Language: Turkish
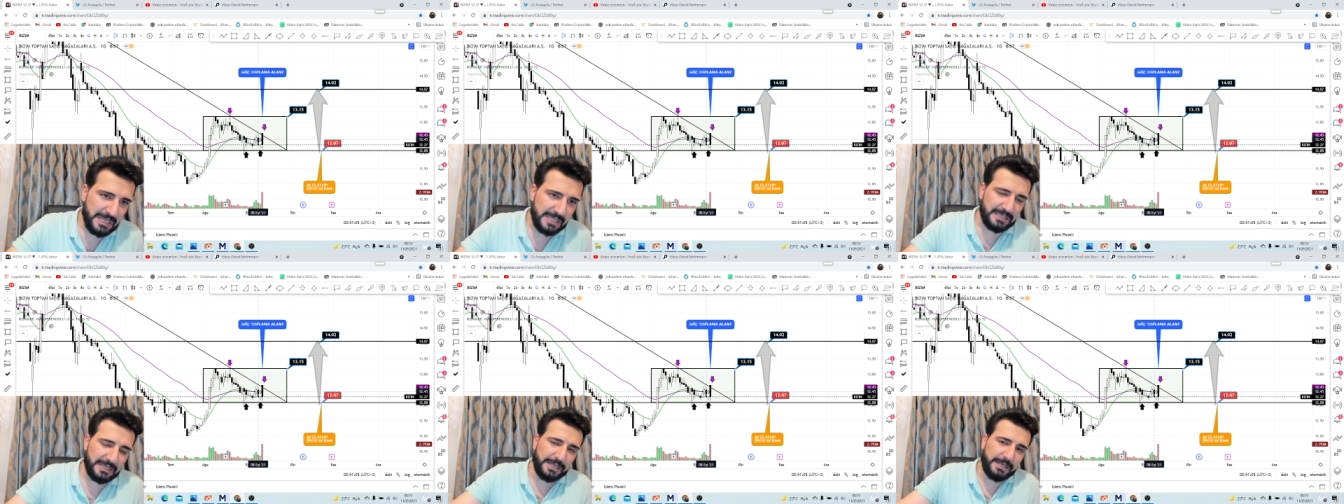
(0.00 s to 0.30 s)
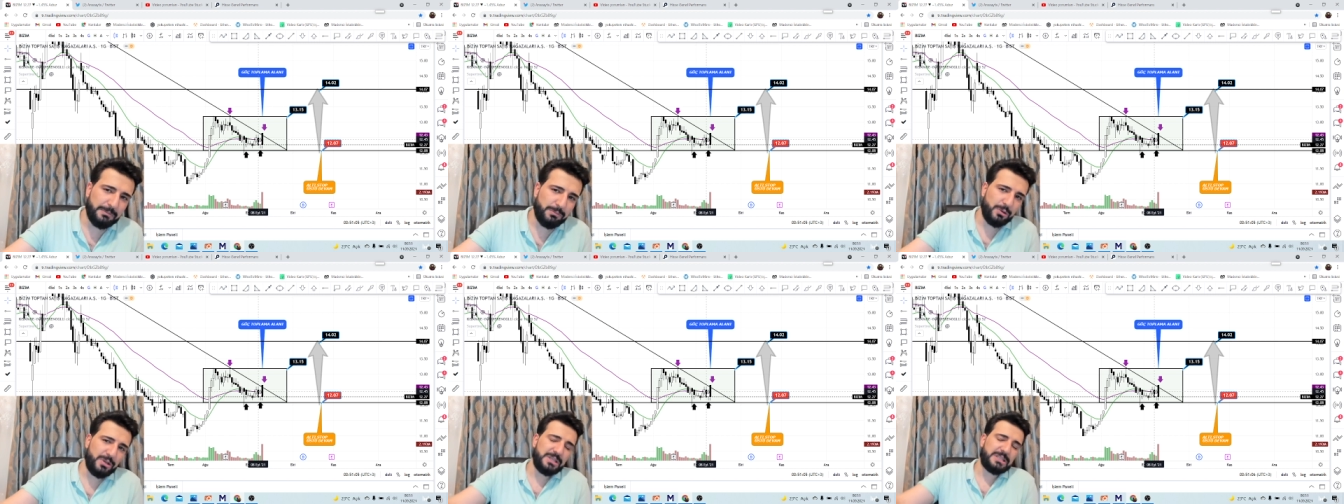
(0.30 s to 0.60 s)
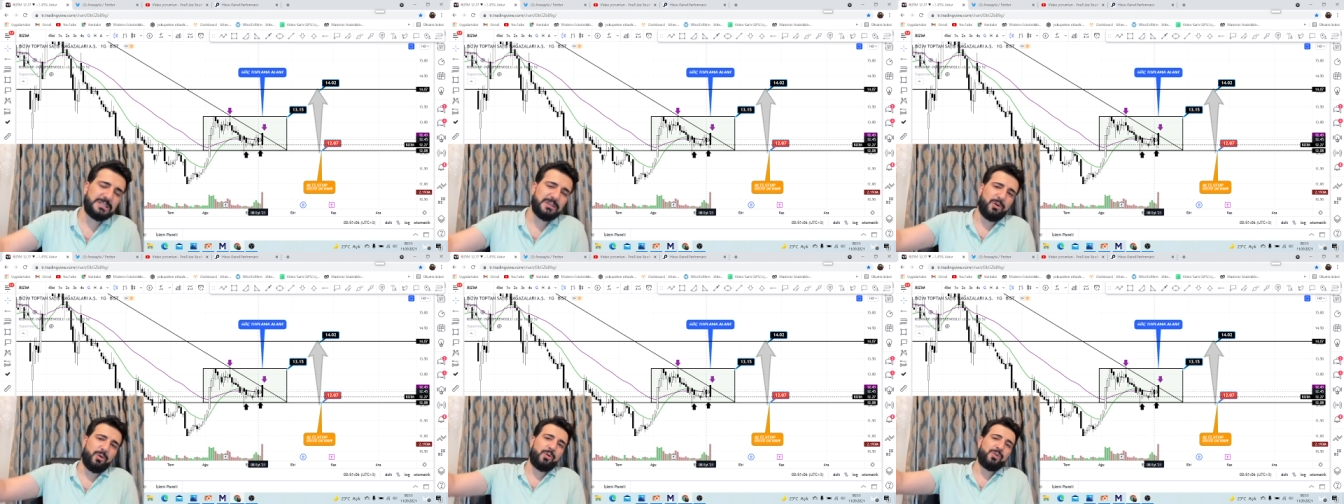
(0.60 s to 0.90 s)
Yani bu
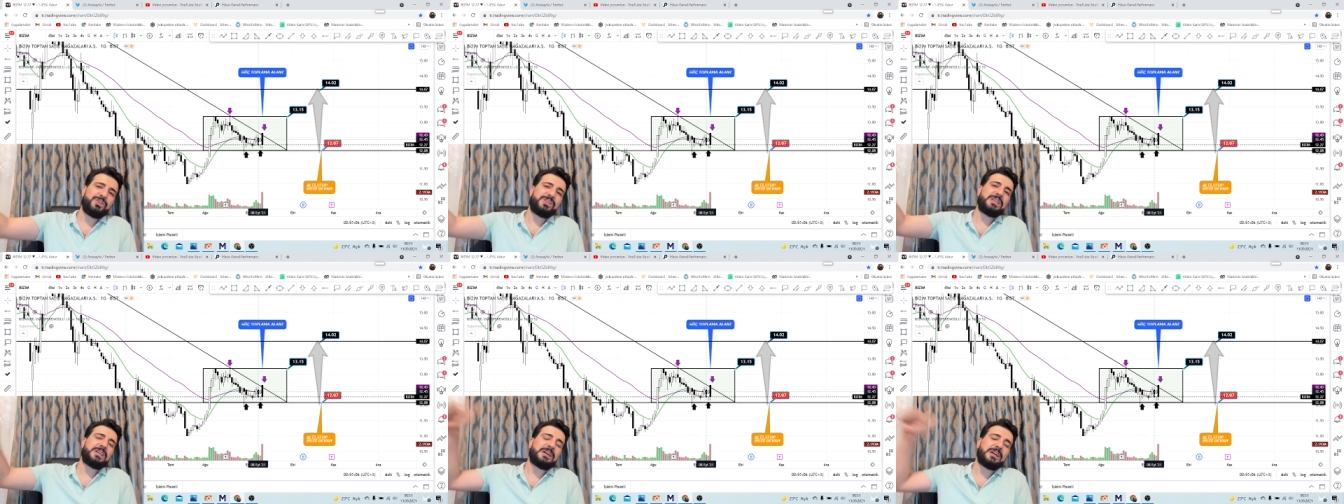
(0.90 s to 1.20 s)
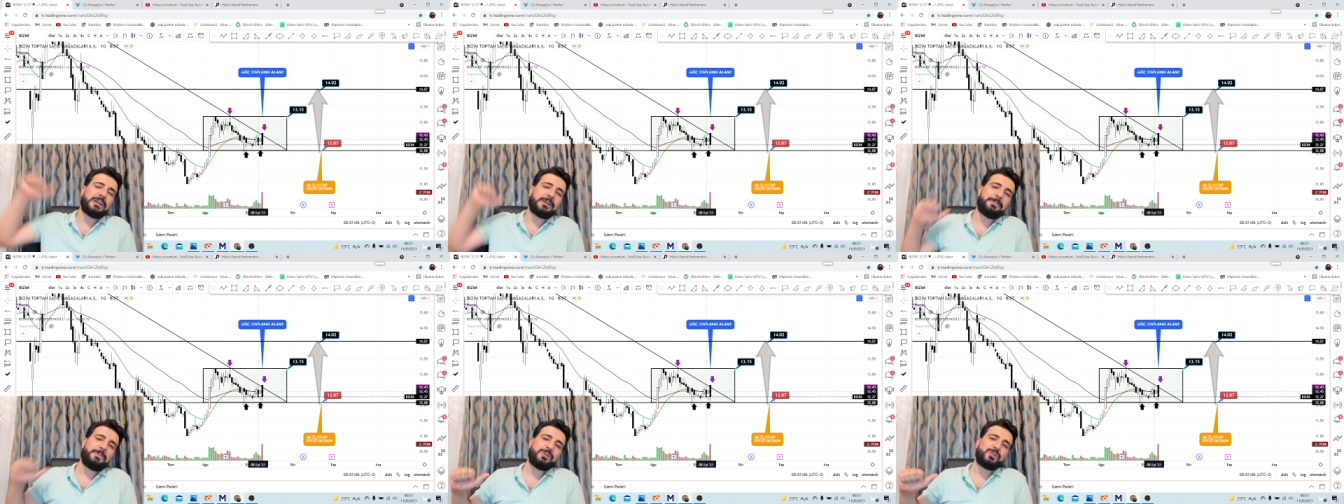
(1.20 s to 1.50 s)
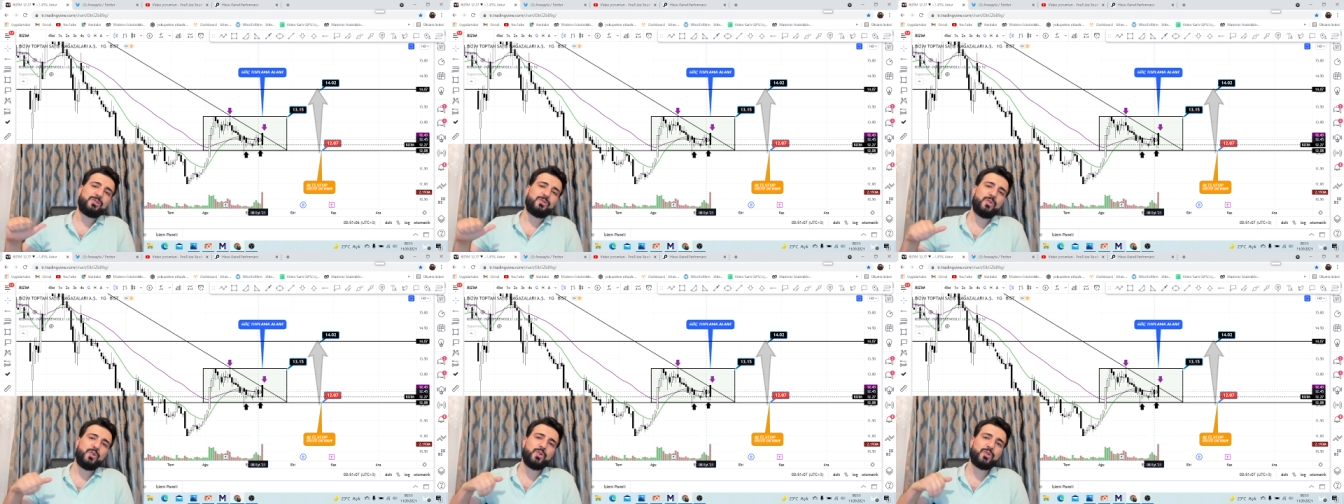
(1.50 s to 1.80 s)
ise
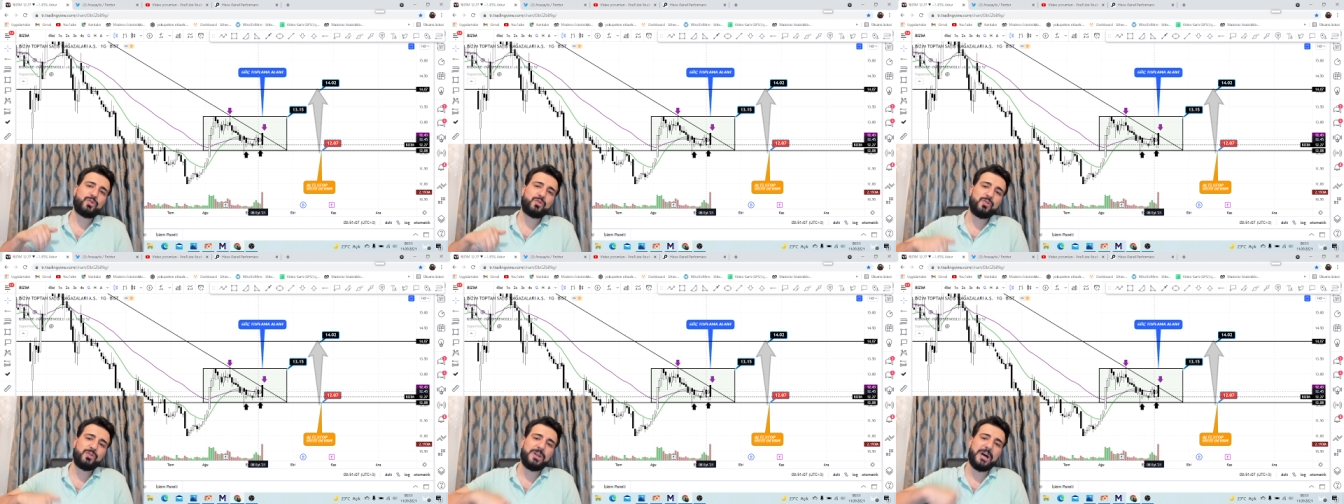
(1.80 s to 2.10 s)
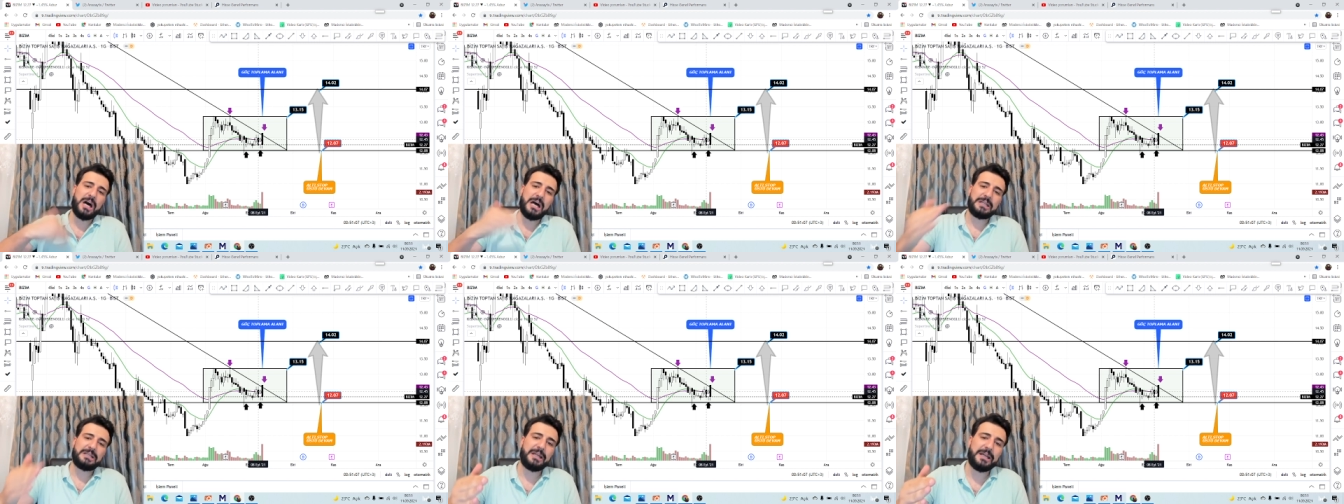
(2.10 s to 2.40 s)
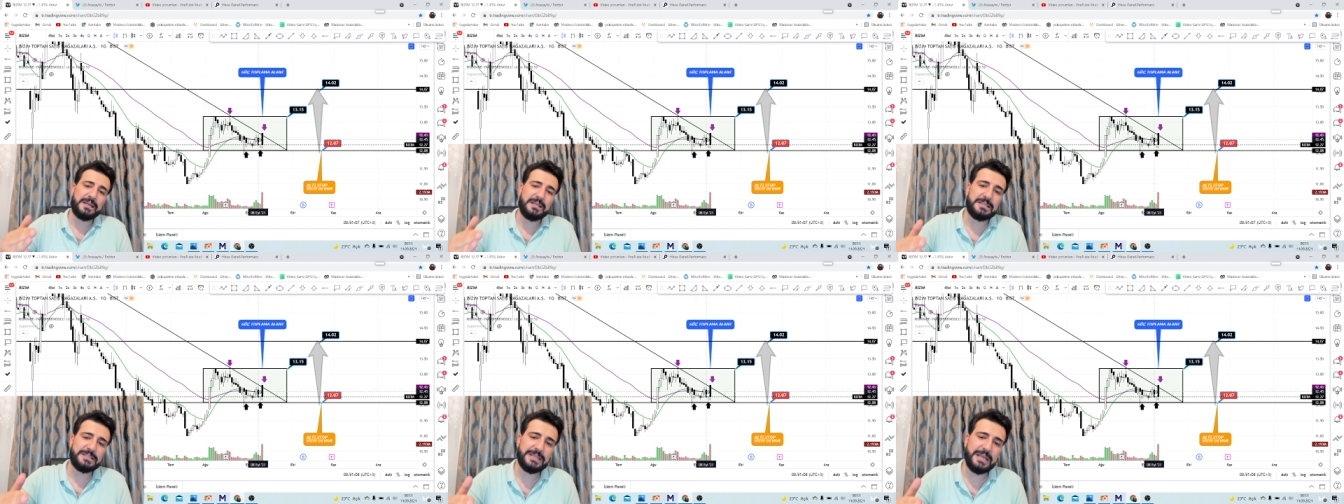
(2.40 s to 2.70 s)
12.45'in üstünde
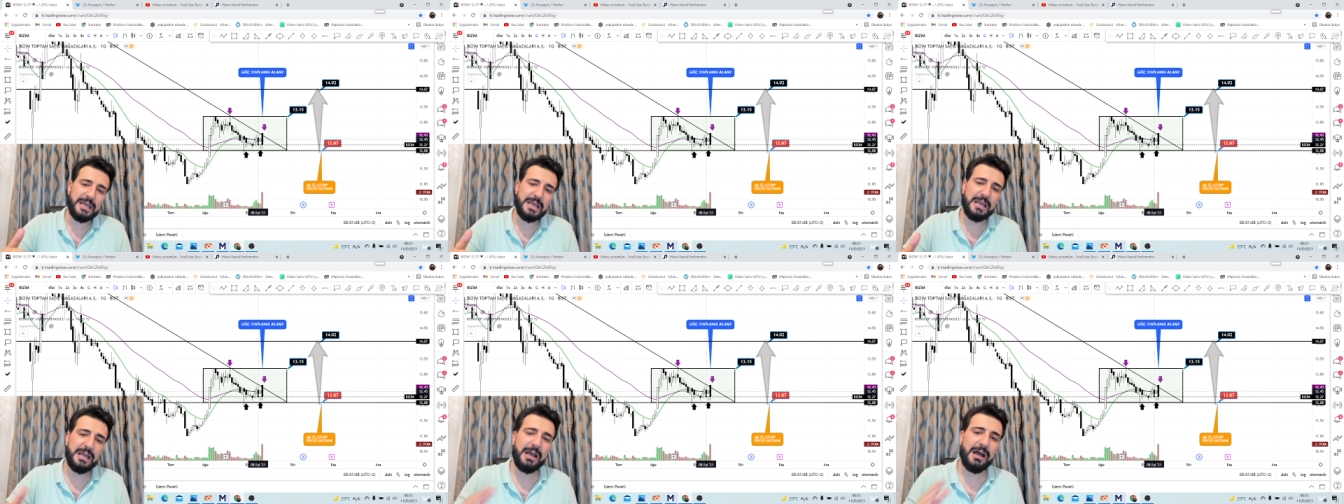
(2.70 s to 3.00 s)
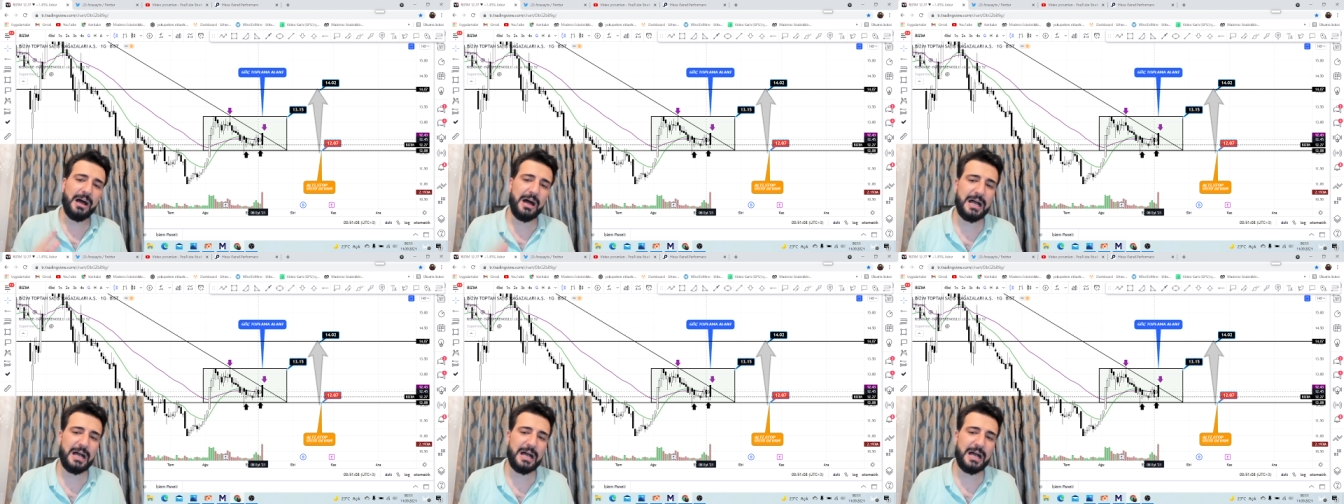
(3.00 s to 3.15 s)
atar ise